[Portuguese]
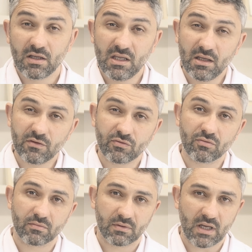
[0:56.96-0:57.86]
E
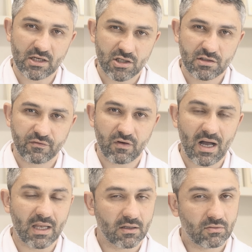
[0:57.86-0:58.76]
isso a gente
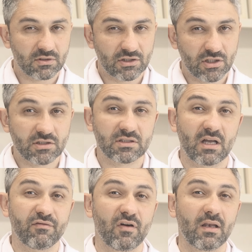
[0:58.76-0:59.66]
fala quando a gente
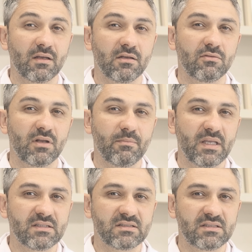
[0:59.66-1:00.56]
está falando da
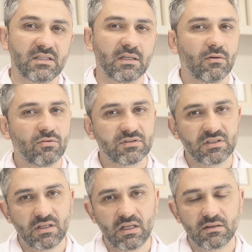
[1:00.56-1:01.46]
medicina
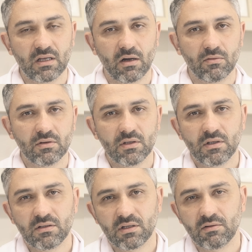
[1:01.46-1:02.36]
ocidental.
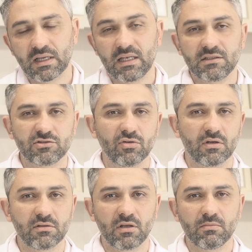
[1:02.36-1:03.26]
Então, aquela
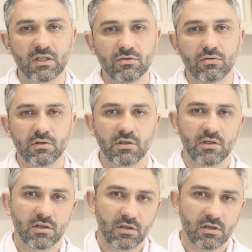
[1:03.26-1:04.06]
história: tem uma dor,